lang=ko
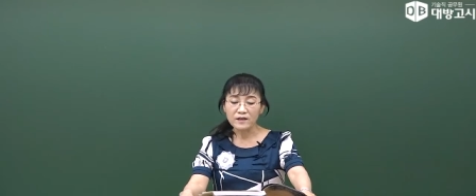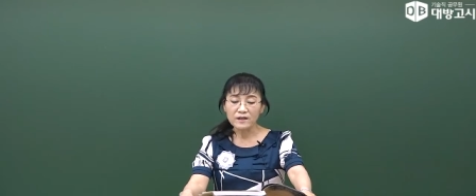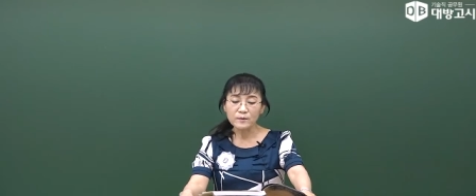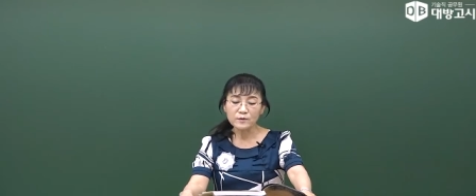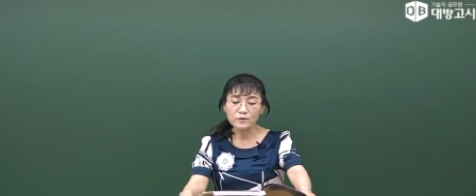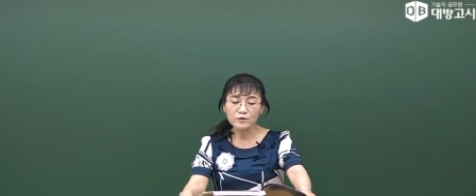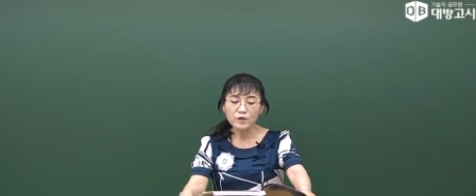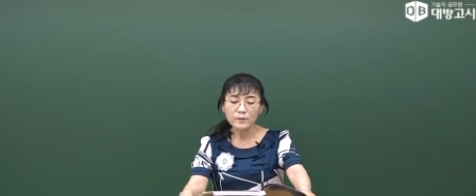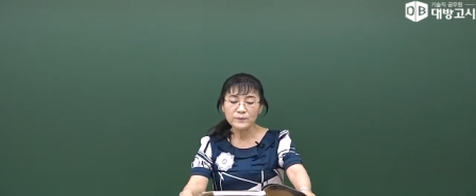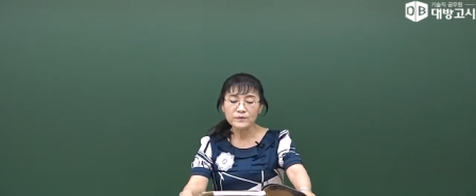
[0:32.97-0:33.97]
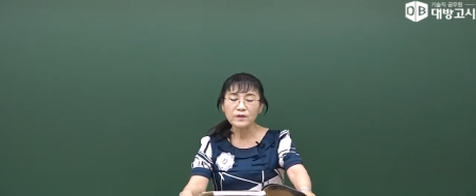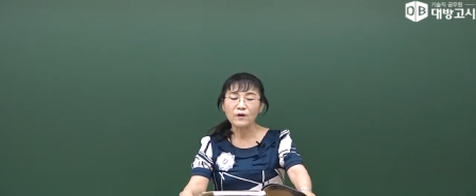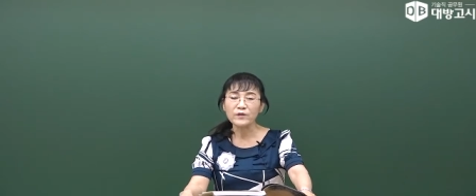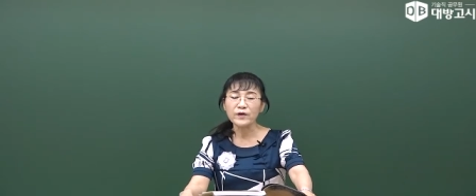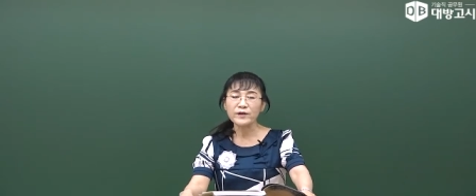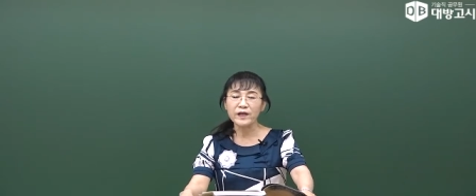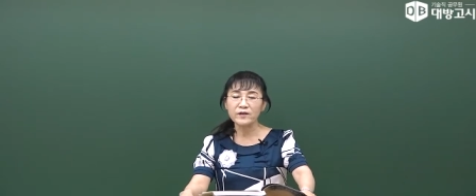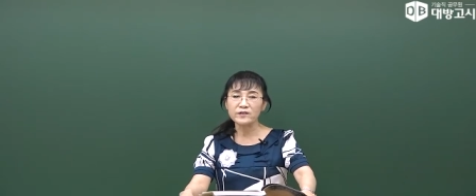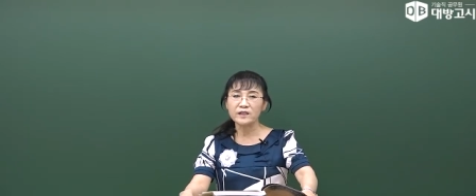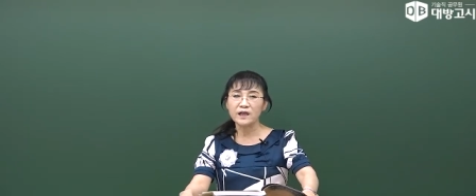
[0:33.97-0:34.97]
그러면 수업은 어떻게 할
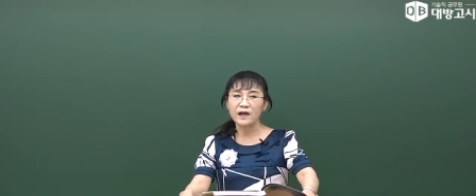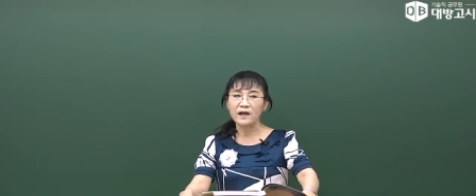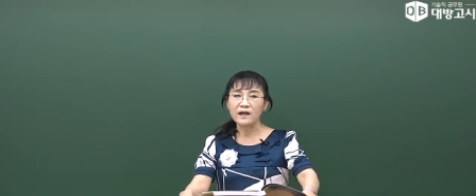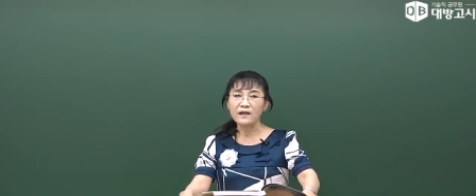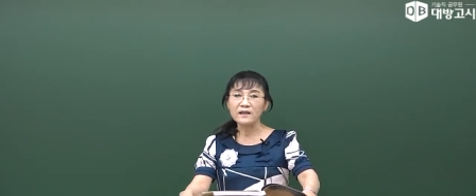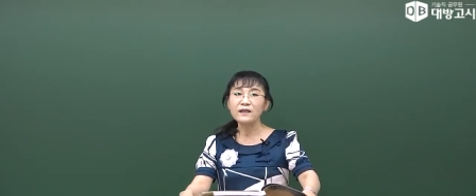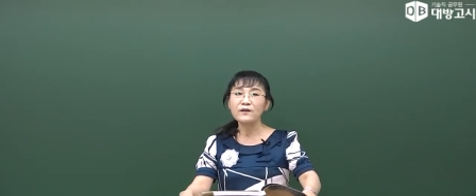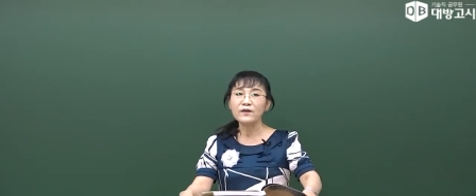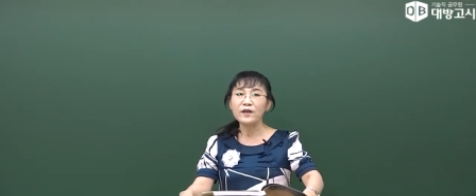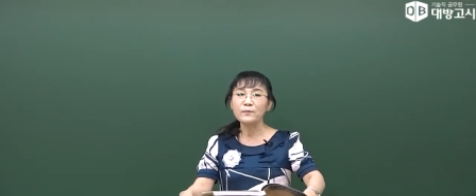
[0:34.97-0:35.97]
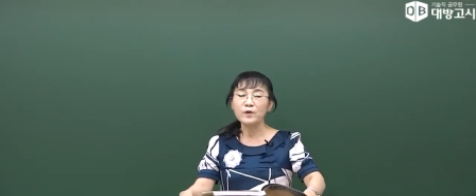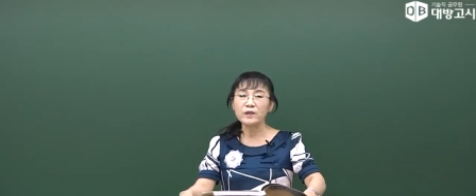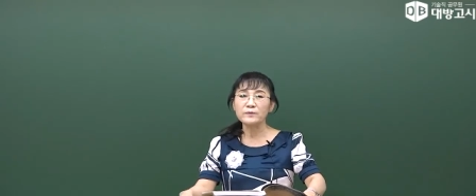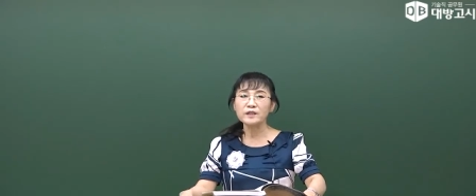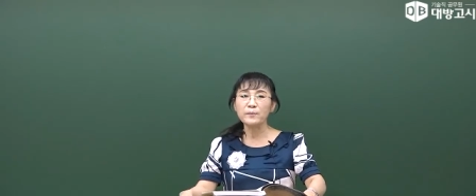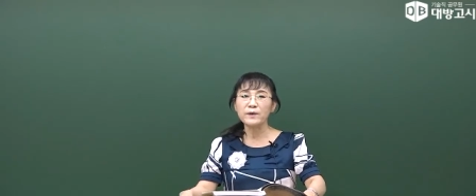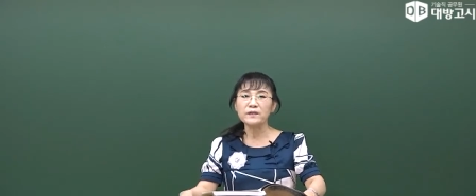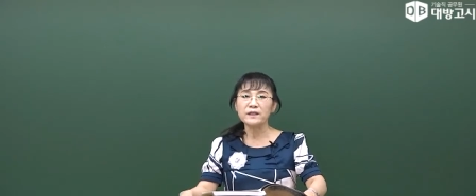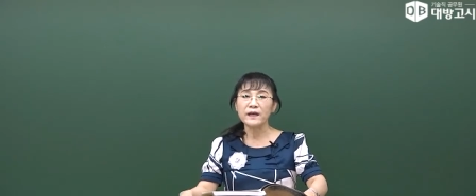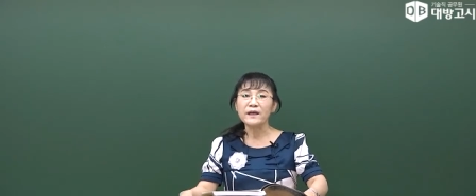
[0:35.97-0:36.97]
것인가 이거에 보게 되면 첫
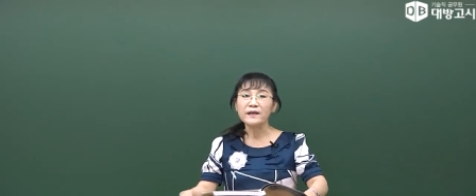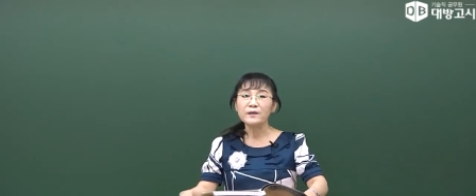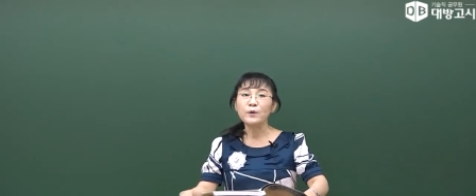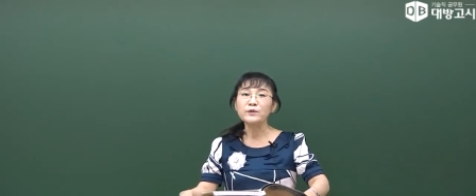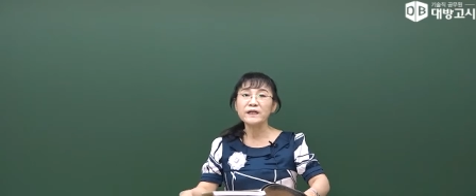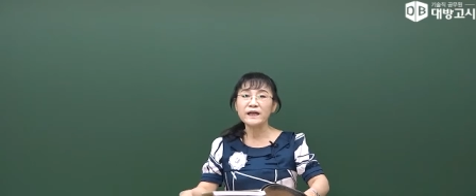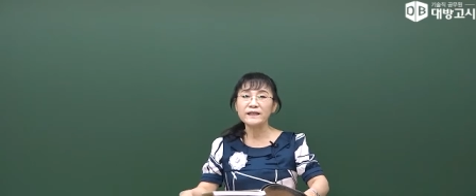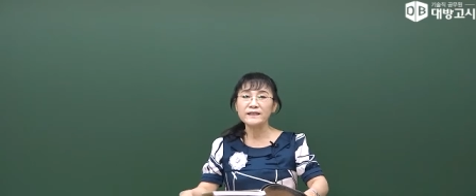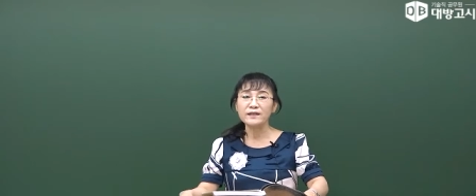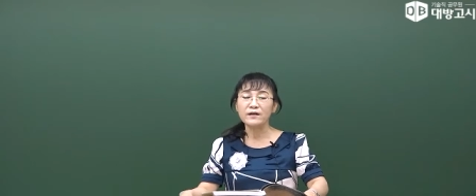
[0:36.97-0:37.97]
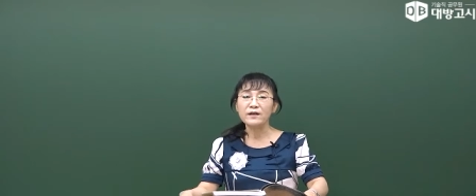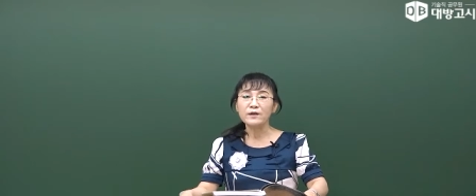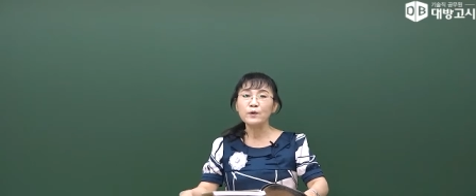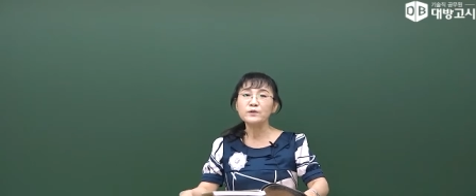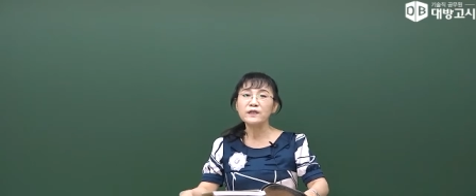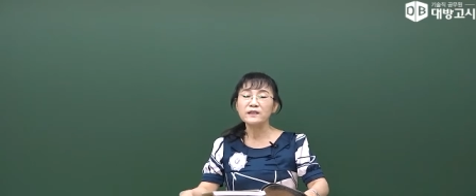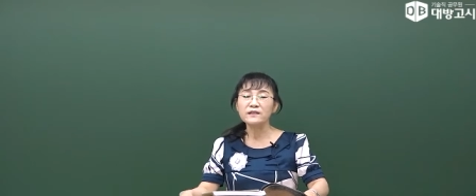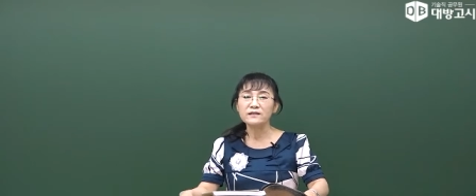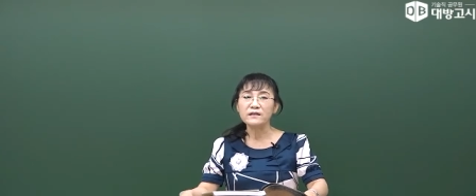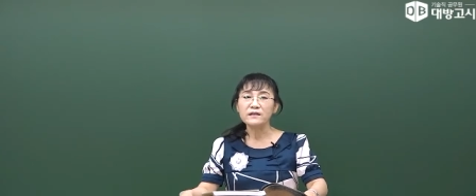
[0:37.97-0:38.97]
번째 교재가 있죠.
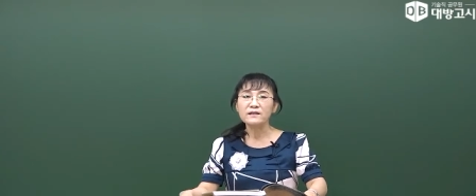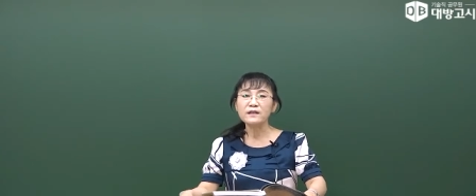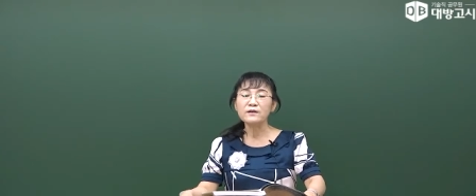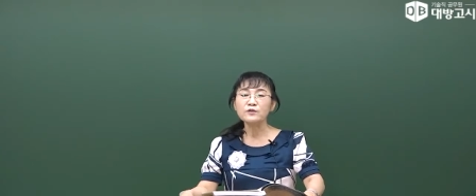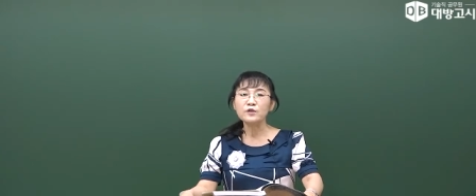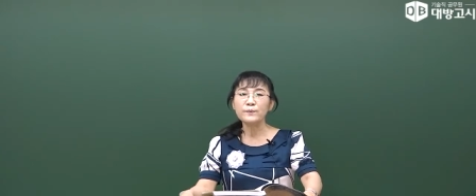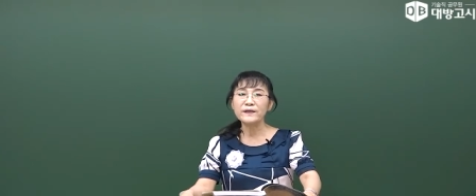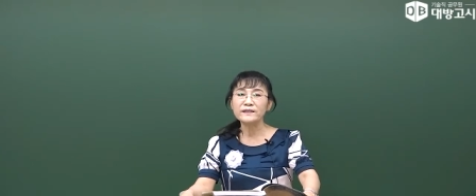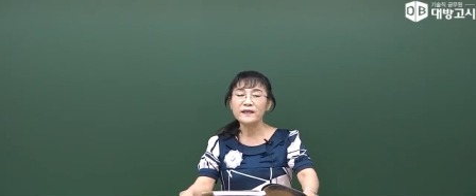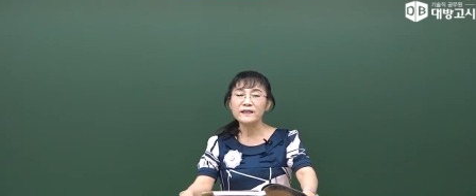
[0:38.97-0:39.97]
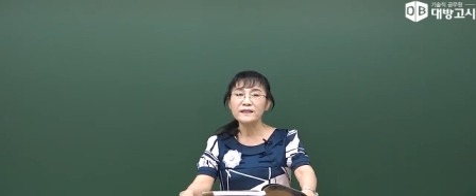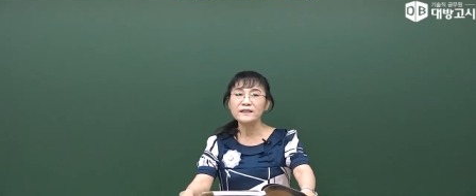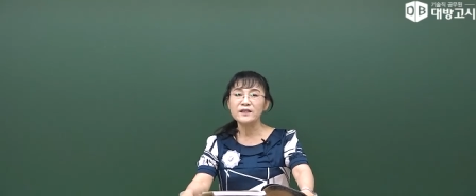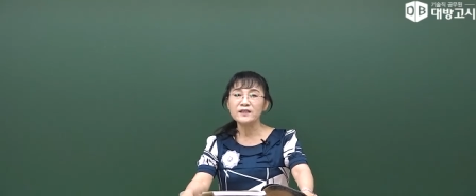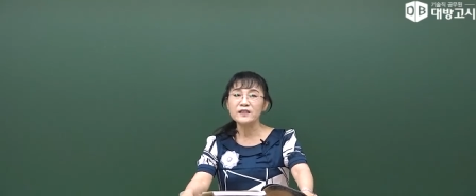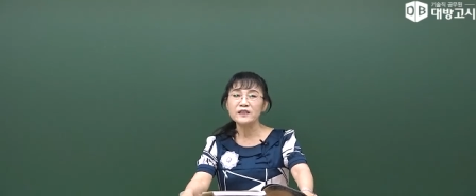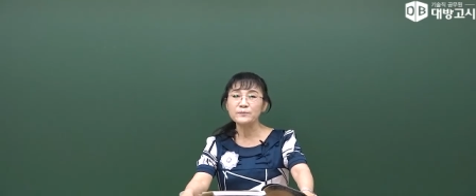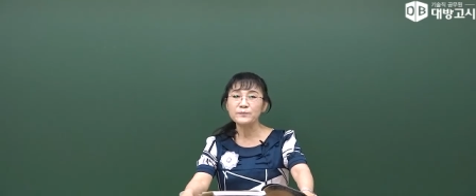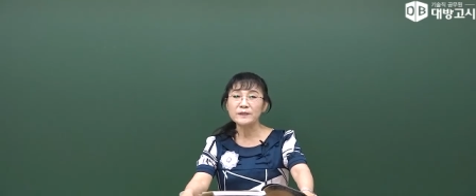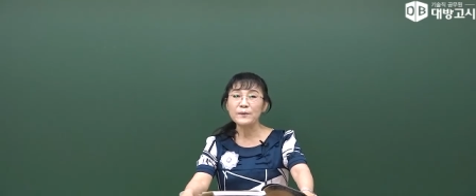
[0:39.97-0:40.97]
교재는 크라운 출판사
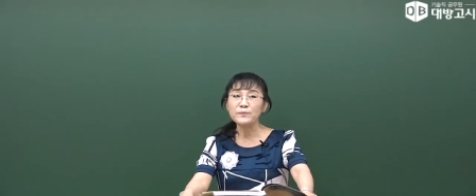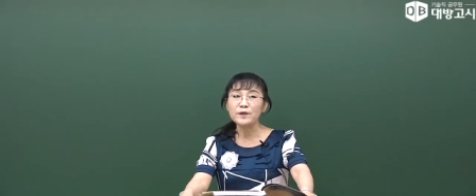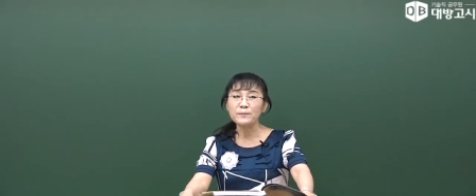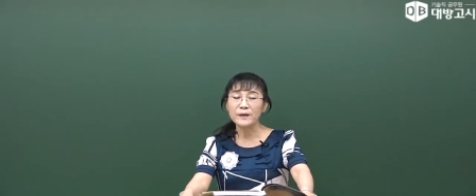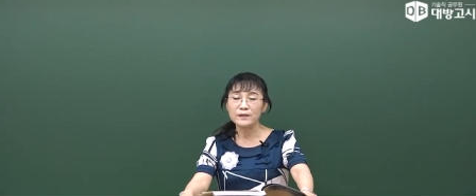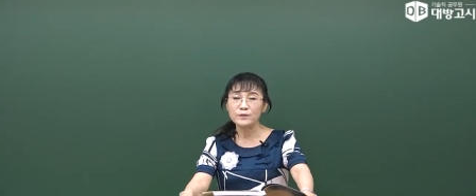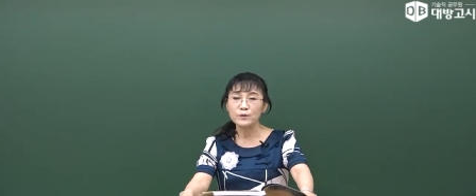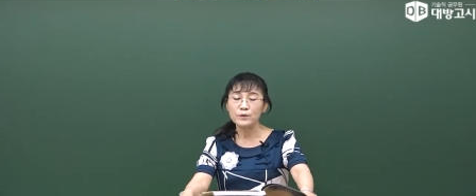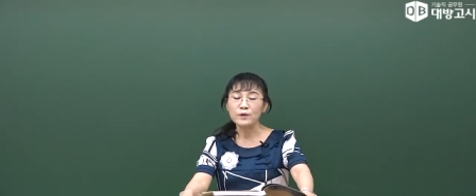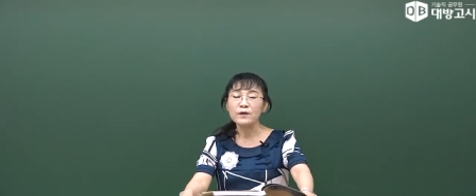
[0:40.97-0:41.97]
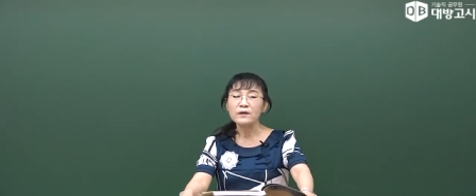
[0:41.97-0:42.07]
2023년판으로